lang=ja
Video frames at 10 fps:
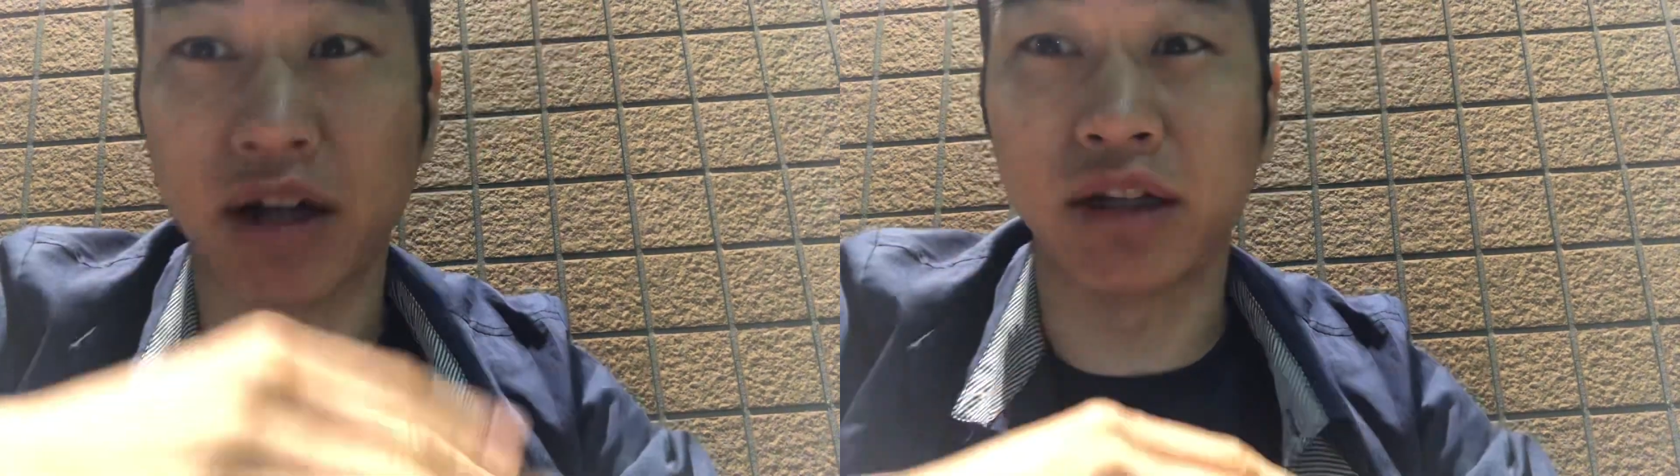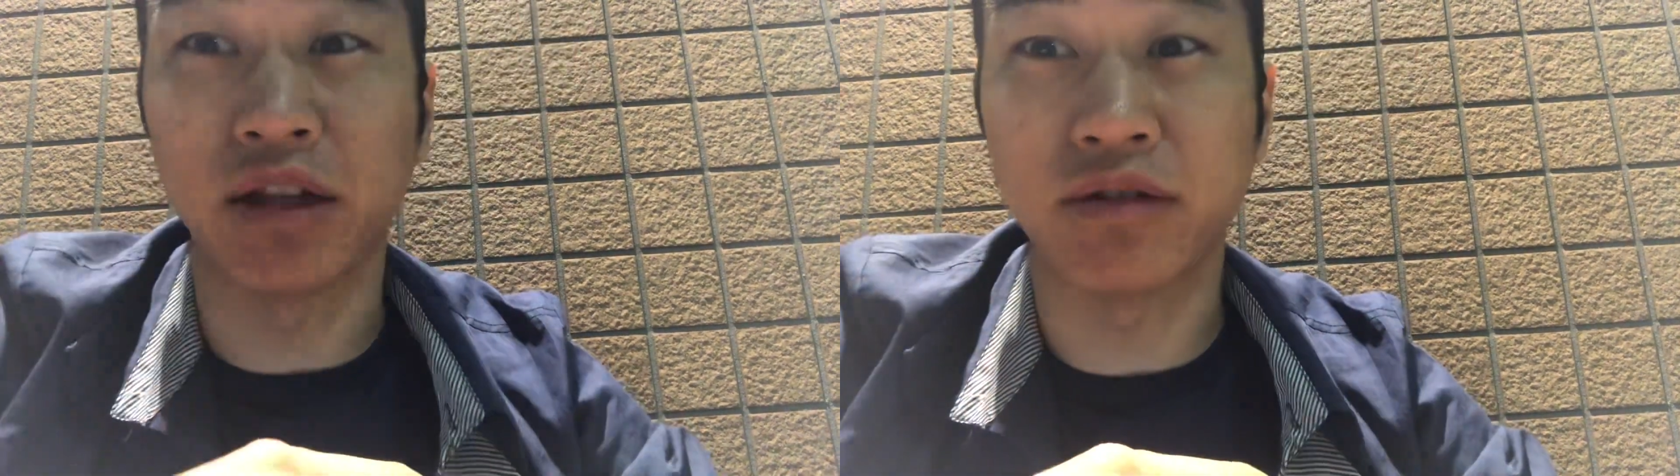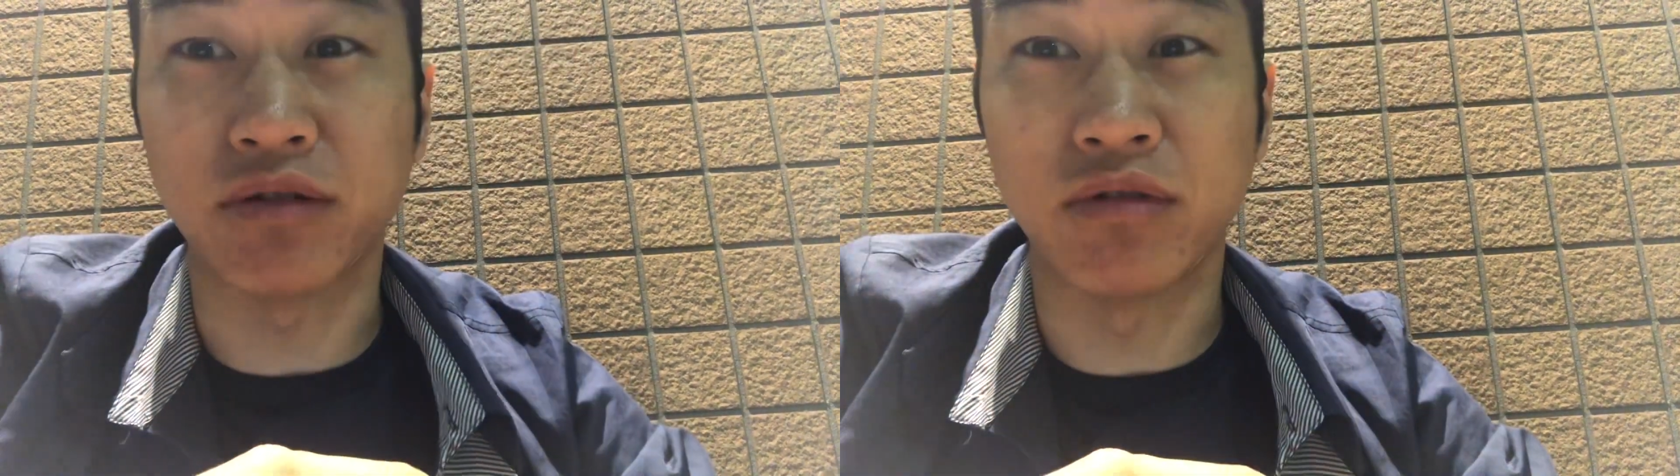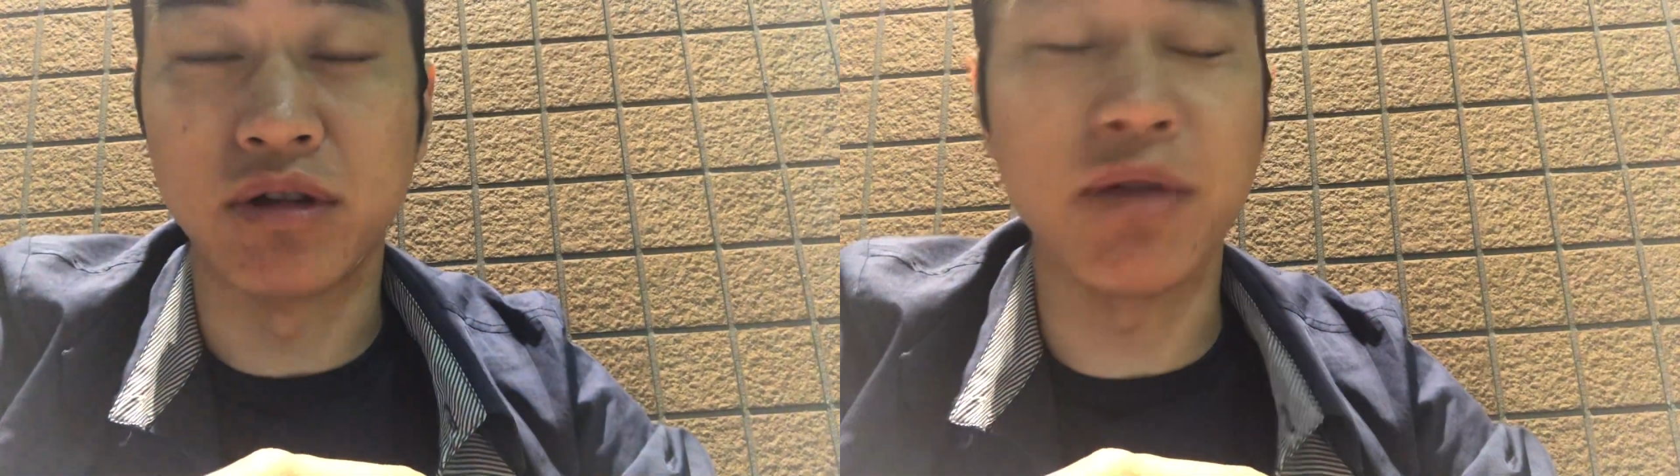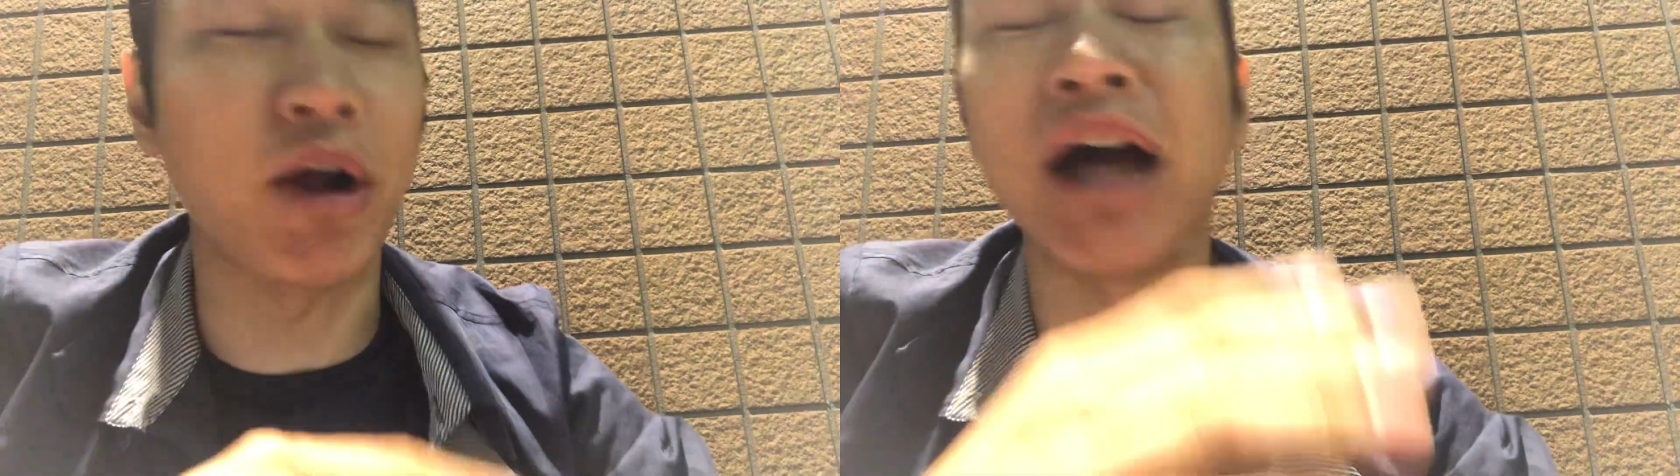り方なんですけど
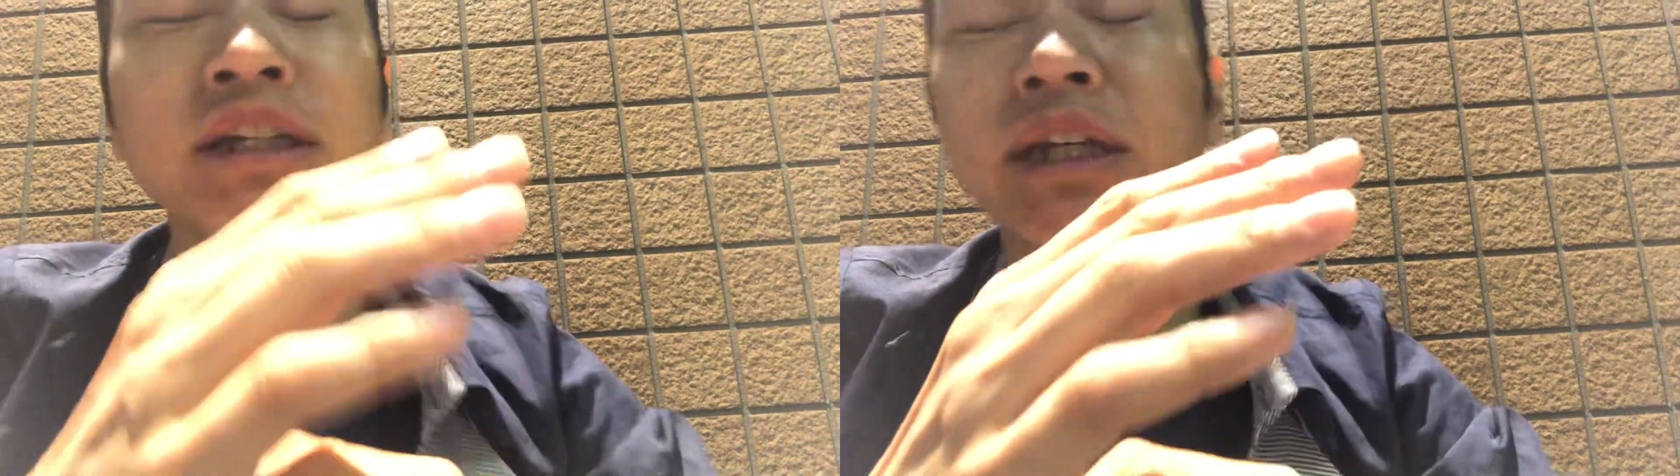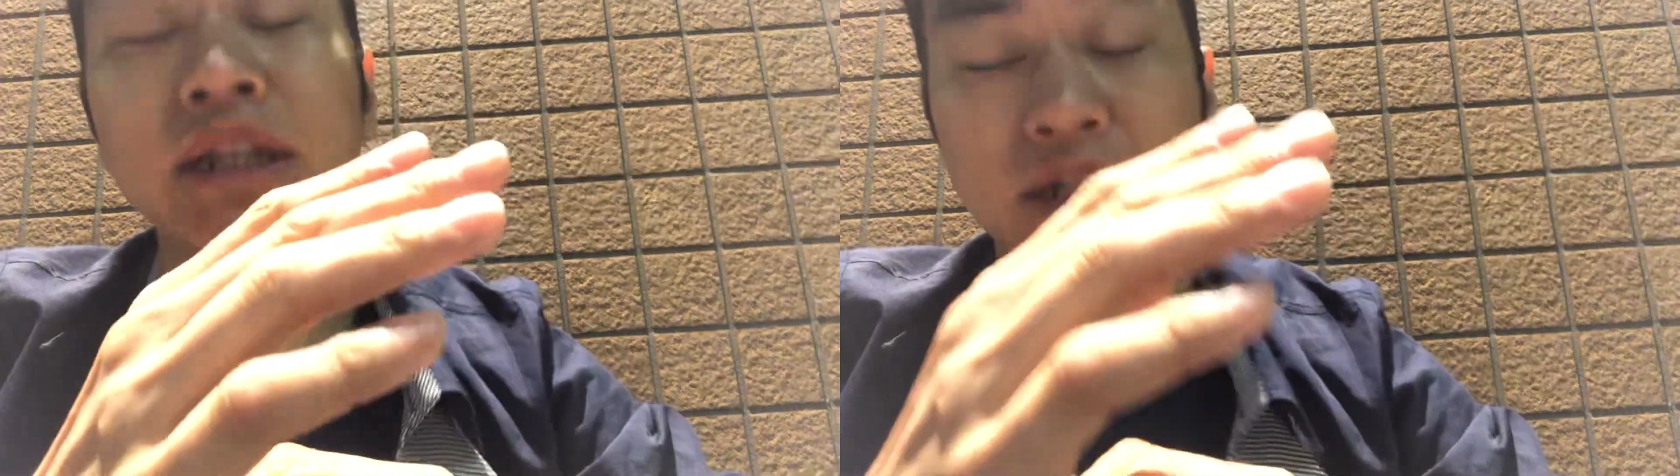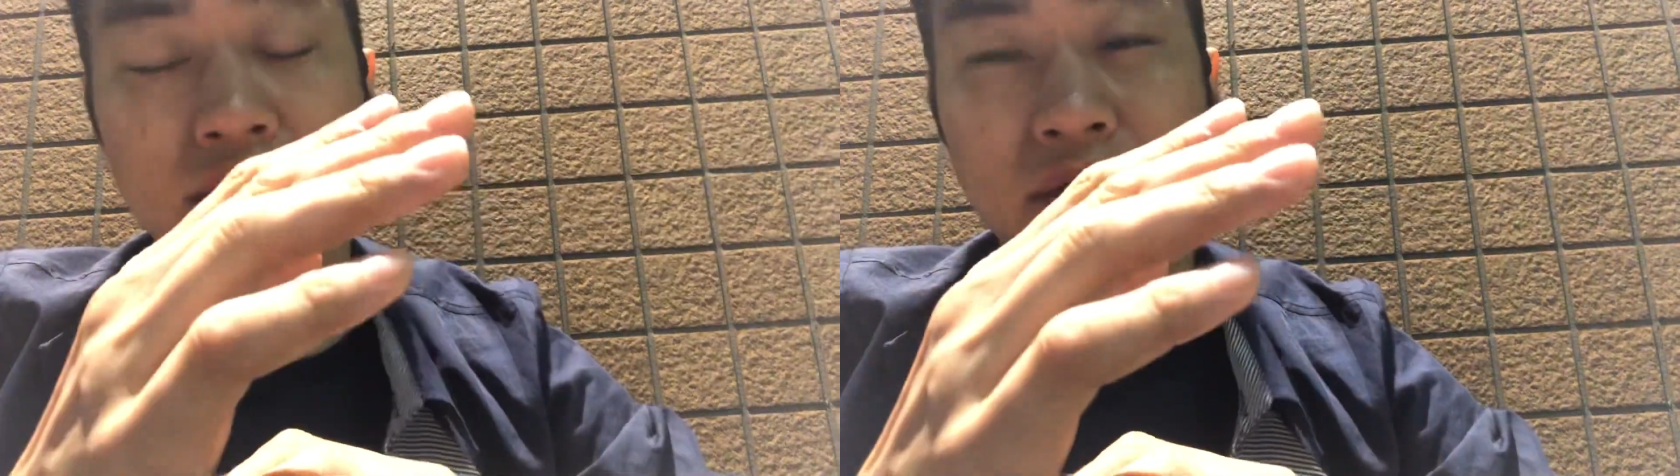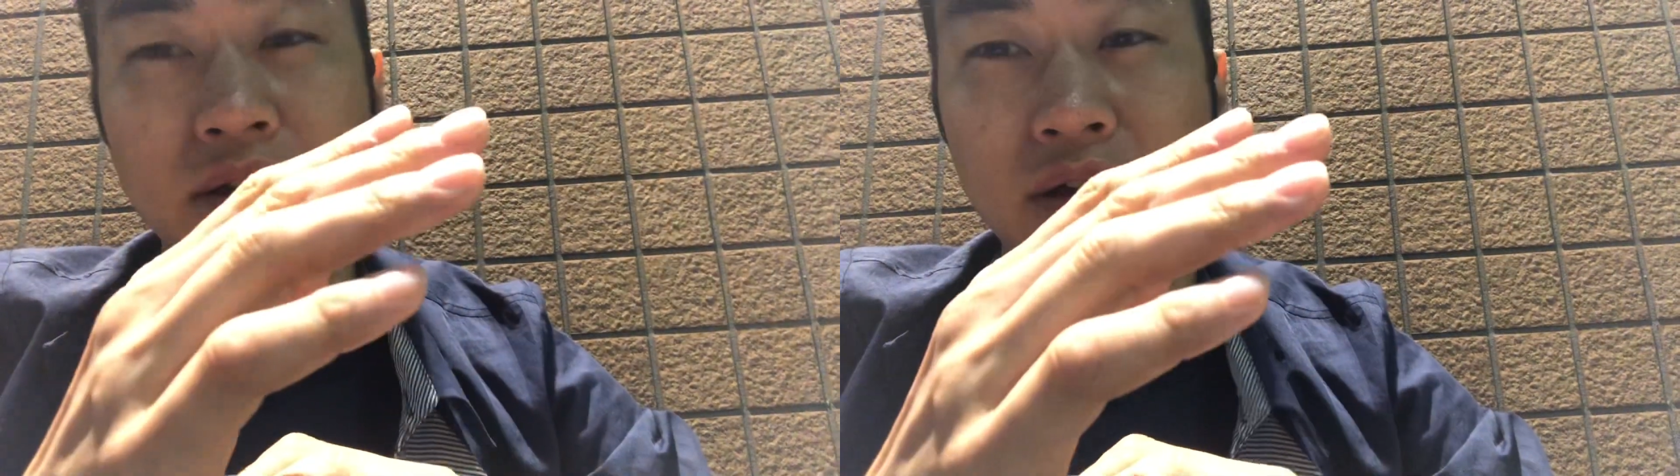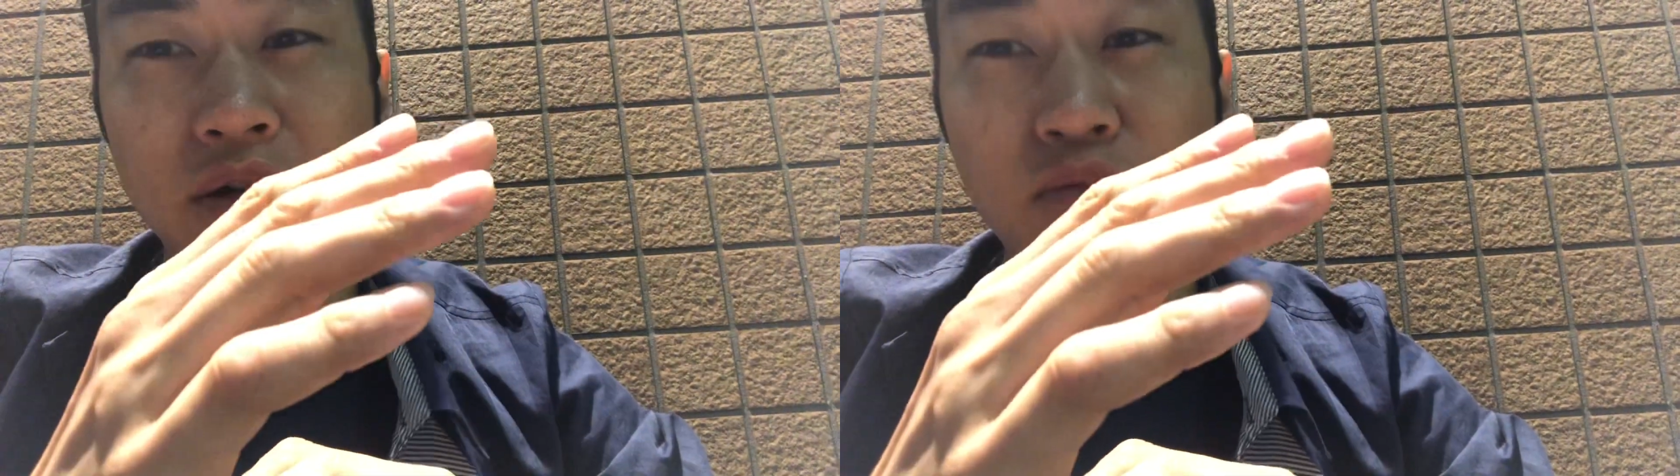いやもう関係ないです
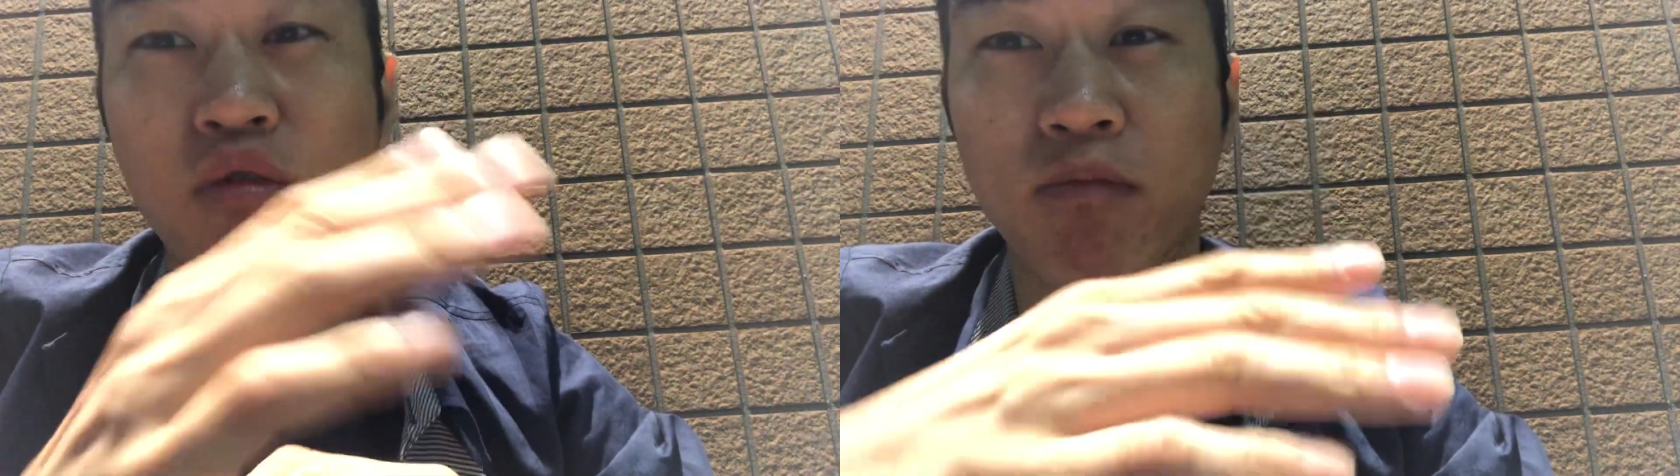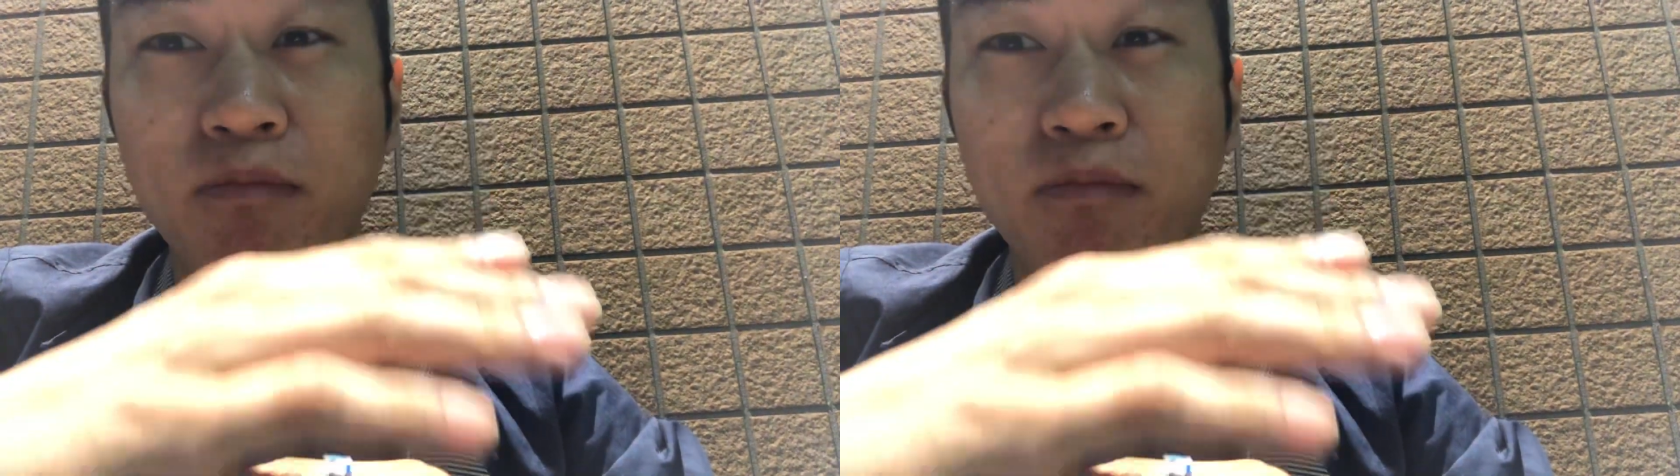もう